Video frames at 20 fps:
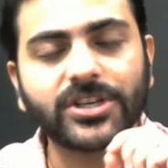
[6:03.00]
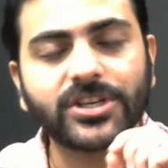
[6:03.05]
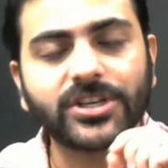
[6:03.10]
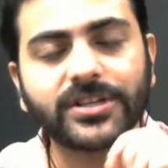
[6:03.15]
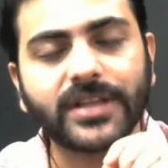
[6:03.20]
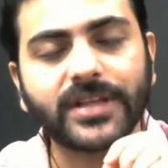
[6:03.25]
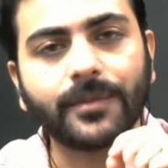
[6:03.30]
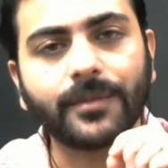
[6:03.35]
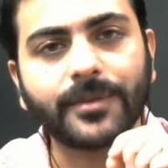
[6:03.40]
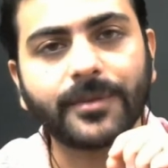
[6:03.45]

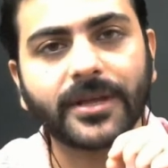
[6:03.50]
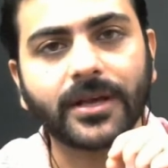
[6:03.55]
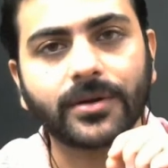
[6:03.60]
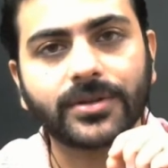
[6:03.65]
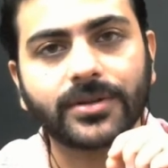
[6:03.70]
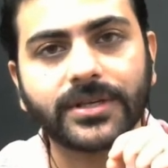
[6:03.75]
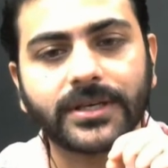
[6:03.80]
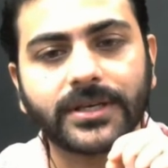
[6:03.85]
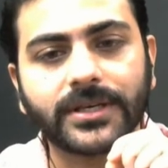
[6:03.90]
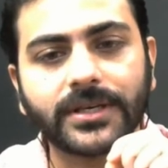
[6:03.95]
एंथैल्पी क्या
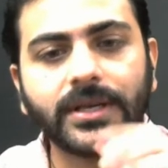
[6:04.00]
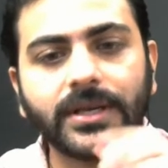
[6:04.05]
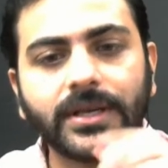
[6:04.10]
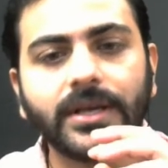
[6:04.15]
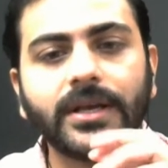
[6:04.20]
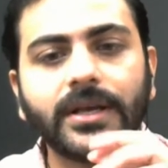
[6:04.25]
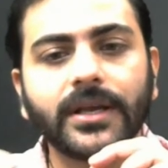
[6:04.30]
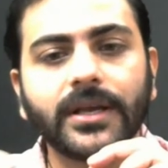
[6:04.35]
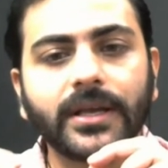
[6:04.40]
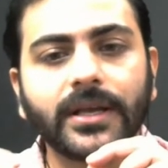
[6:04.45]
होती है
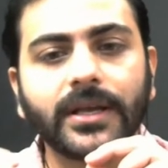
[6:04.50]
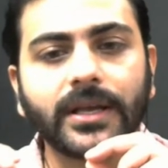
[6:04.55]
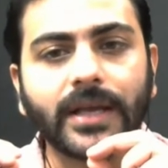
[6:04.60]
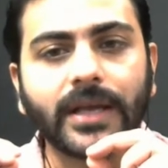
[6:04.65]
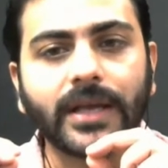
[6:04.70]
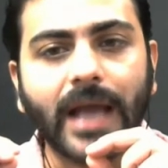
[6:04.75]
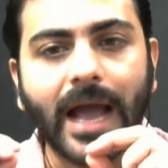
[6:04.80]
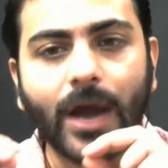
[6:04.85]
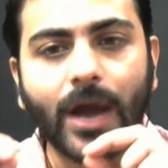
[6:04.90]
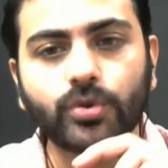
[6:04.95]

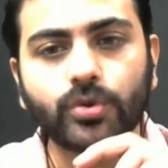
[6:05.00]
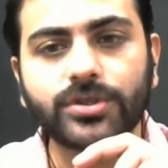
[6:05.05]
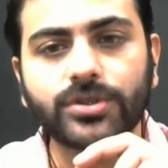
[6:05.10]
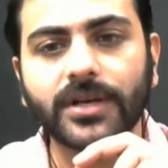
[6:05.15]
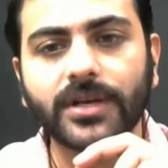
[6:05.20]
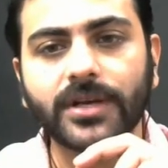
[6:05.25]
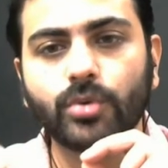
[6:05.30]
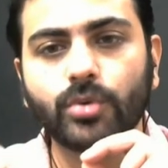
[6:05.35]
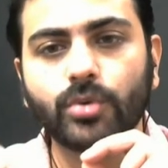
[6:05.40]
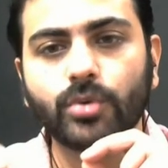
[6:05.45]

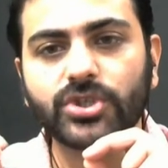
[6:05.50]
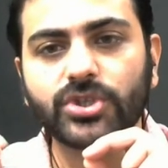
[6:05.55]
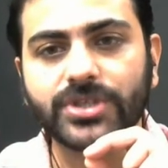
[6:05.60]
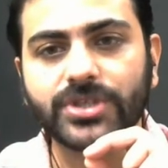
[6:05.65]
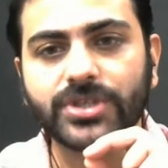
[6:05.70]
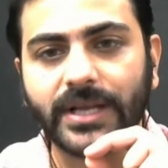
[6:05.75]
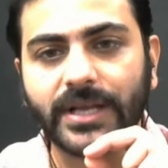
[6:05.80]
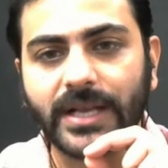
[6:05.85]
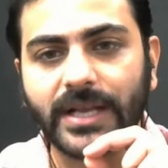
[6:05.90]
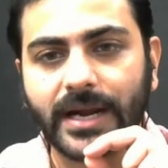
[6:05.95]
आउटर
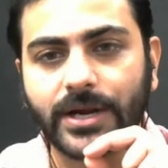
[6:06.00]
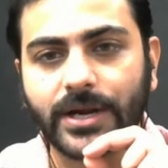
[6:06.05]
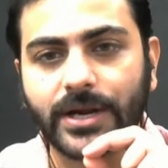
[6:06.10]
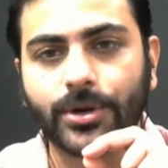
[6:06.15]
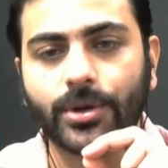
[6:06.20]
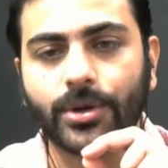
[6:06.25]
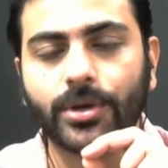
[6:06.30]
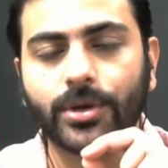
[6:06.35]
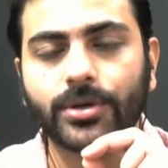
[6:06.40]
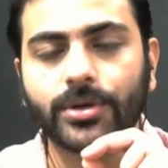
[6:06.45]
मोस्ट
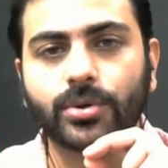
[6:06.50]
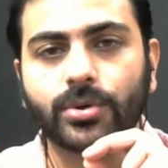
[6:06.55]
इलेक्ट्रॉन